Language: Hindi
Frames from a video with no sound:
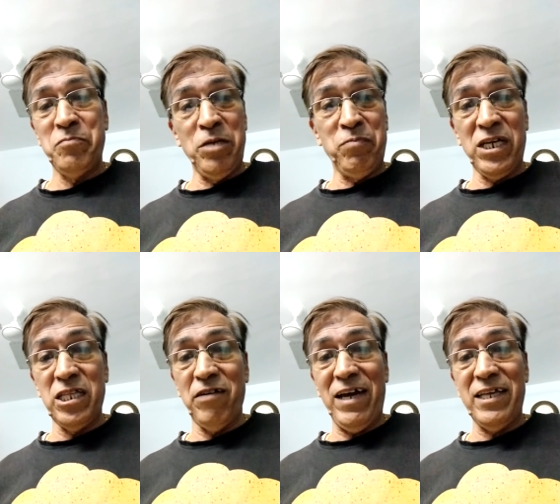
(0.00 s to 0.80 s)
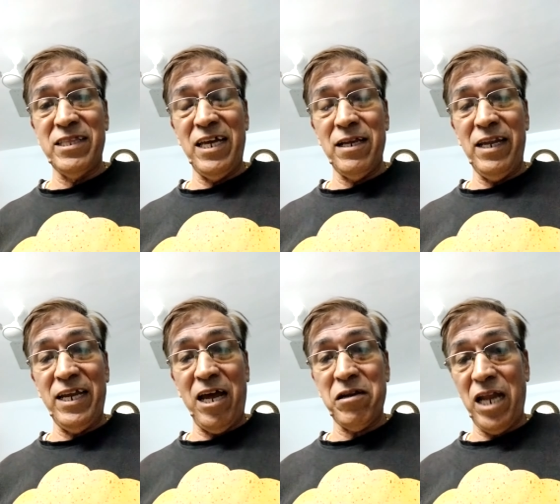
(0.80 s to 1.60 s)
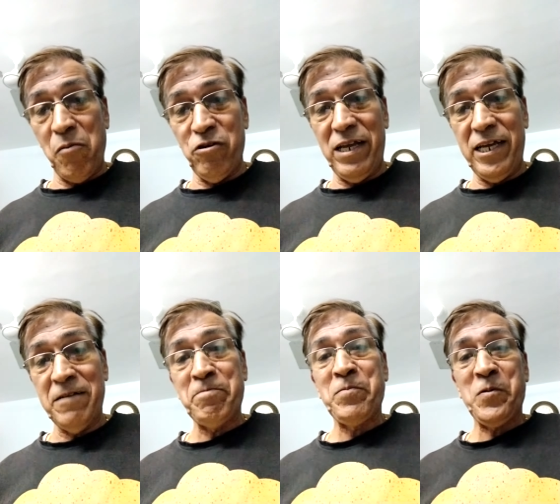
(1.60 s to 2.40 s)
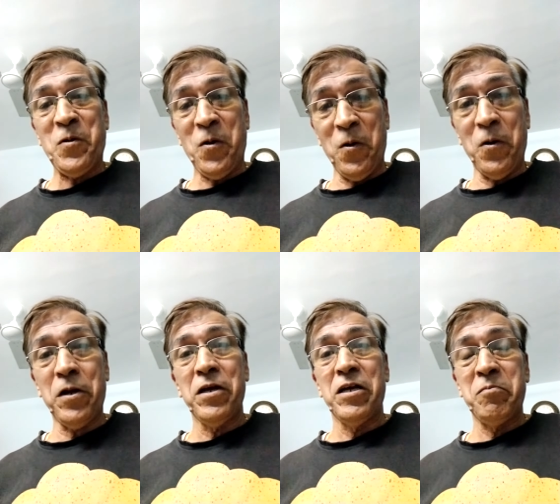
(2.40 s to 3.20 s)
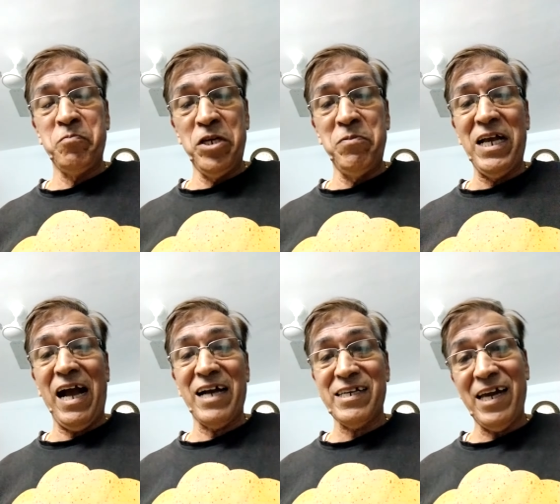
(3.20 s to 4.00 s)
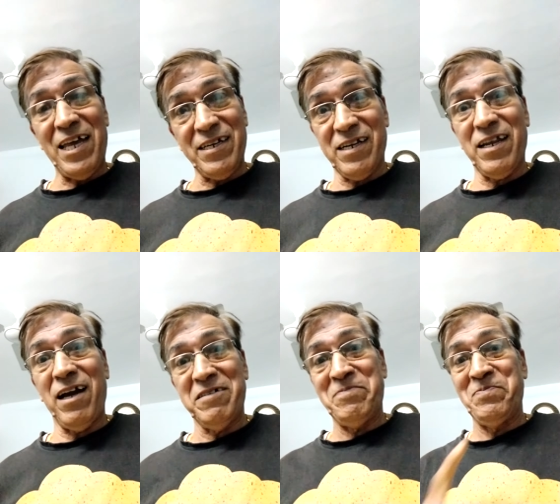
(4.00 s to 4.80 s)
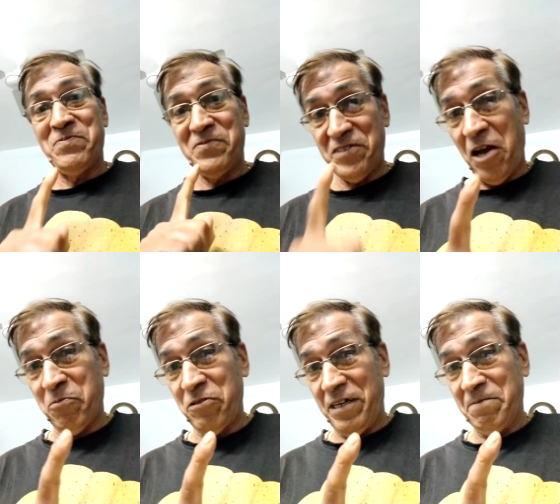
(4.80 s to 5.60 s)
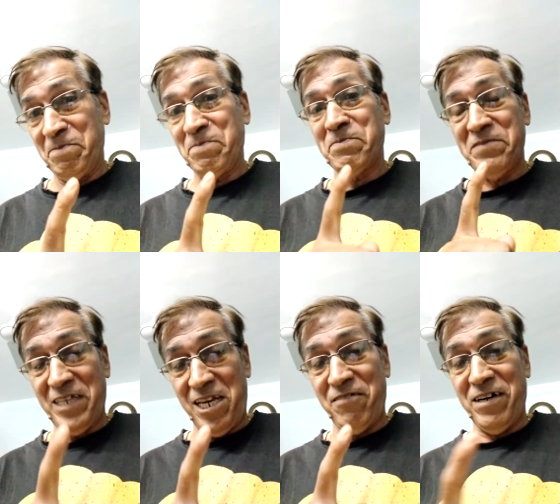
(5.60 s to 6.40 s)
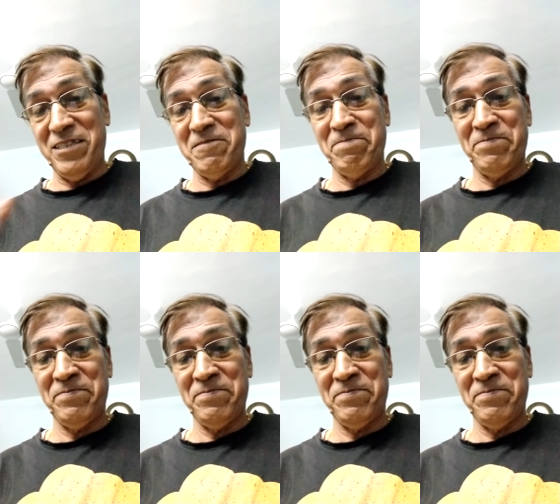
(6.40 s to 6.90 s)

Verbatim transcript: बीपी की दवाई लेना ना भूलें और बीबी का ख्याल करना ना भूलें धन्यवाद